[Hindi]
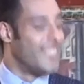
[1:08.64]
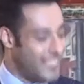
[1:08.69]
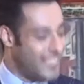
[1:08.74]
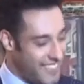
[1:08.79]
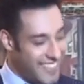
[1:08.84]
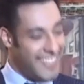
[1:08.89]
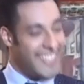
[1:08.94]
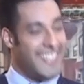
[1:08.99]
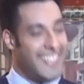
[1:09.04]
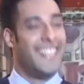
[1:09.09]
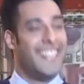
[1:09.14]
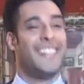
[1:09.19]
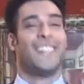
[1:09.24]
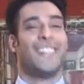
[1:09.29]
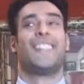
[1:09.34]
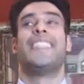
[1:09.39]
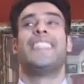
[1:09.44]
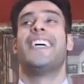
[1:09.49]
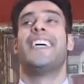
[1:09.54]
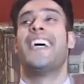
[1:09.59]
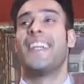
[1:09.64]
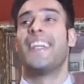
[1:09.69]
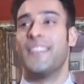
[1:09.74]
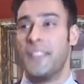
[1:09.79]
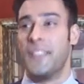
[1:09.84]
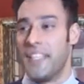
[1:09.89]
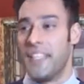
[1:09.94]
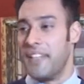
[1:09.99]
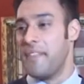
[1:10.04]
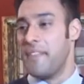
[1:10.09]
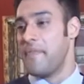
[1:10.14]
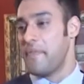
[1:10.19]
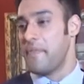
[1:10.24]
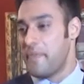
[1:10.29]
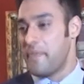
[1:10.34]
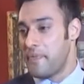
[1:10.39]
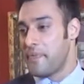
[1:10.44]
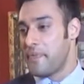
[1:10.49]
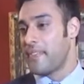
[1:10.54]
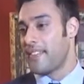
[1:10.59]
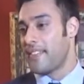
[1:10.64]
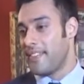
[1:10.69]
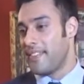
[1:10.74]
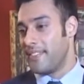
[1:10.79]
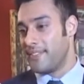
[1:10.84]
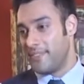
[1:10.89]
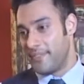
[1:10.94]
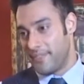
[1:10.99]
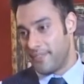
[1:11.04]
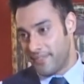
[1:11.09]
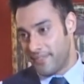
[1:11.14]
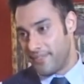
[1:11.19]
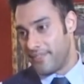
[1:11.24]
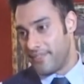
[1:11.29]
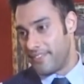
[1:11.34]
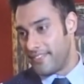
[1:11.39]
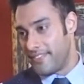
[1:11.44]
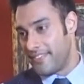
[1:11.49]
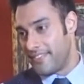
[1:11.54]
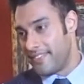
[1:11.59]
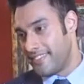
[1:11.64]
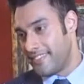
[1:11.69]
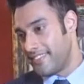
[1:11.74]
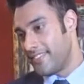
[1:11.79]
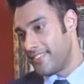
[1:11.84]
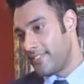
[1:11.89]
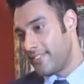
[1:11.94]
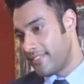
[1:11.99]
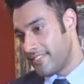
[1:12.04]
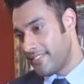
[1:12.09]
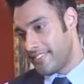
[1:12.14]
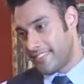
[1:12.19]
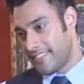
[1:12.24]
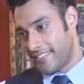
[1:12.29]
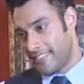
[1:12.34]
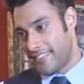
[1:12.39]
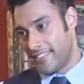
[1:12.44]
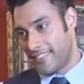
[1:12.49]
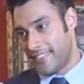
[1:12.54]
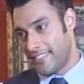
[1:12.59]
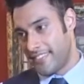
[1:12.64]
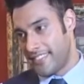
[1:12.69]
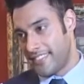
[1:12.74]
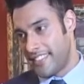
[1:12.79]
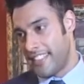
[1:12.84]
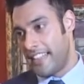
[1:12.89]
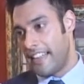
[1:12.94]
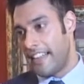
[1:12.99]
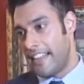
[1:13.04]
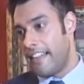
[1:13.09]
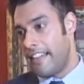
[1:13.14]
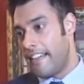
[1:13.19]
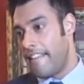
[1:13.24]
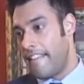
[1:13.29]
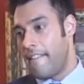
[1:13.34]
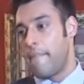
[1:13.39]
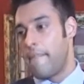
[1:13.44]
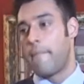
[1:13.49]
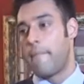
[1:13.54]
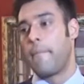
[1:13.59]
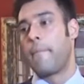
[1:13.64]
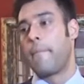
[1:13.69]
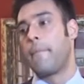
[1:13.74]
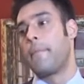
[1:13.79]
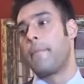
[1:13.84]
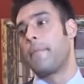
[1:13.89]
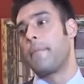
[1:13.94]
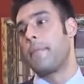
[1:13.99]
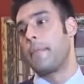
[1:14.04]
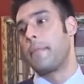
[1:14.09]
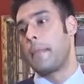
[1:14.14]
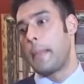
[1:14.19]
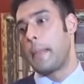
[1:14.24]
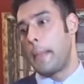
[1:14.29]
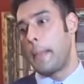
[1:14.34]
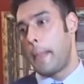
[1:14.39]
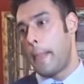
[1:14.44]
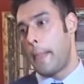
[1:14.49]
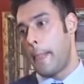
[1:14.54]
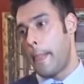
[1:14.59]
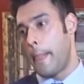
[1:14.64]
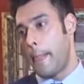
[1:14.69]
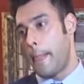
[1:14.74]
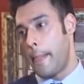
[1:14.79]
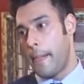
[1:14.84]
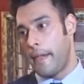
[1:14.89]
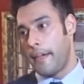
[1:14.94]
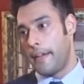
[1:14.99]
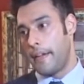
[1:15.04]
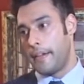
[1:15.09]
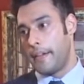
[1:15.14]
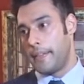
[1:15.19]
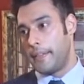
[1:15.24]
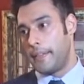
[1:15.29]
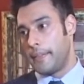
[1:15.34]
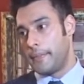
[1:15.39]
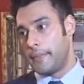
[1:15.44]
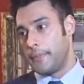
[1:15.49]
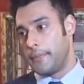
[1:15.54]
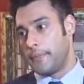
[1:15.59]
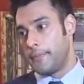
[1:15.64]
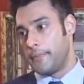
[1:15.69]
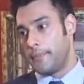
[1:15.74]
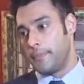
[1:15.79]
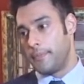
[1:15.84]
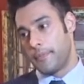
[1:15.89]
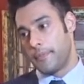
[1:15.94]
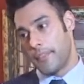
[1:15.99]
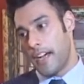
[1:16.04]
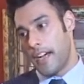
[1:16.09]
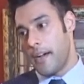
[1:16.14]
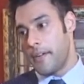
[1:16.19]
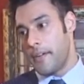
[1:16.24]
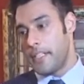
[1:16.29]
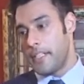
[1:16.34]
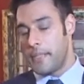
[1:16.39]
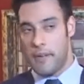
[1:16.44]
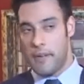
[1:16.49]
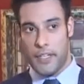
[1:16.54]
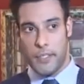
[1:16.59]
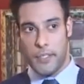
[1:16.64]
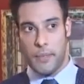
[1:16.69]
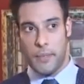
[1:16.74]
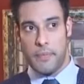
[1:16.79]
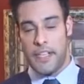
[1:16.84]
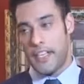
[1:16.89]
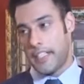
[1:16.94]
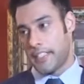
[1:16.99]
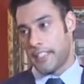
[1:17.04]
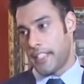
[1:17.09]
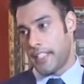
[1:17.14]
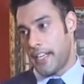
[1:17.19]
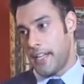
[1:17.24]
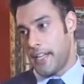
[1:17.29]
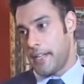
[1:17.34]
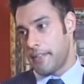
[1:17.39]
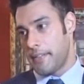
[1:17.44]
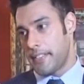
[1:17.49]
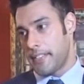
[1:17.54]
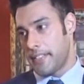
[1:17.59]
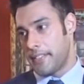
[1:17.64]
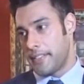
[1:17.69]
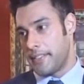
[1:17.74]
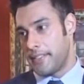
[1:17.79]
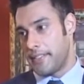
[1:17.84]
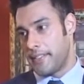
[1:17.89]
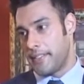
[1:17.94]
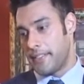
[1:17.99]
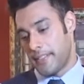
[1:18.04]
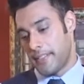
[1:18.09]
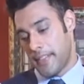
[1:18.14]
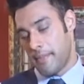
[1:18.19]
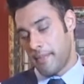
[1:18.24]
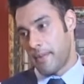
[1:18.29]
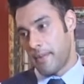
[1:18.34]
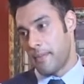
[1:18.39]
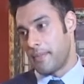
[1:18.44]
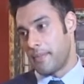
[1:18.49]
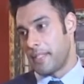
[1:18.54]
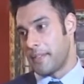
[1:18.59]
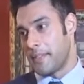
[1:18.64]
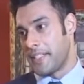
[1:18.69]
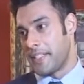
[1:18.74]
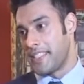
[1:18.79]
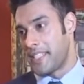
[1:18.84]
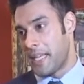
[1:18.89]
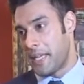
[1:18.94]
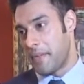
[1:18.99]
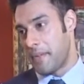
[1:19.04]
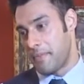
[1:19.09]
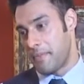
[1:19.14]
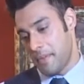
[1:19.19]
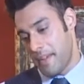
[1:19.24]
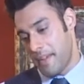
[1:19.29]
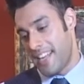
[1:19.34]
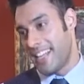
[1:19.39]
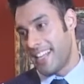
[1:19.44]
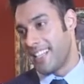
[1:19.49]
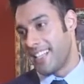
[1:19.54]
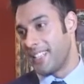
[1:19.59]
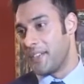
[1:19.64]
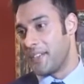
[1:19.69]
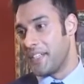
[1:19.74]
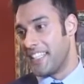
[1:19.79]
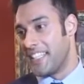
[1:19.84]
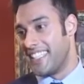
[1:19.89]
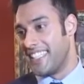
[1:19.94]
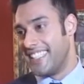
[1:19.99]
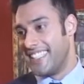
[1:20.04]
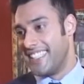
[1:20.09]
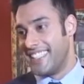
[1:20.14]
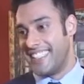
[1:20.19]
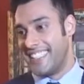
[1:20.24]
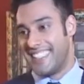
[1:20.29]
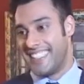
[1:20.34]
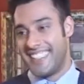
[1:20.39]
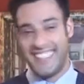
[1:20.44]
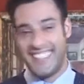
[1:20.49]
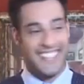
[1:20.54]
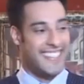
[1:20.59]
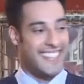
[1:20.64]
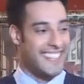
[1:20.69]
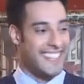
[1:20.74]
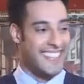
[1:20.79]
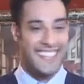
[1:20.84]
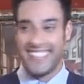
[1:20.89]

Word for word: तो उसी का एक वो है तो ये ये आपकी मतलब ये, ये आपकी ही चाल है कि सगुन को बच्चों के साथ भेज दिया जाए बाहर हाँ भाई दिमाग तो अपना ही लगता है ना यहाँ पे ये मोहब्बत में स्कीम तो मैं लगाता हूँ ना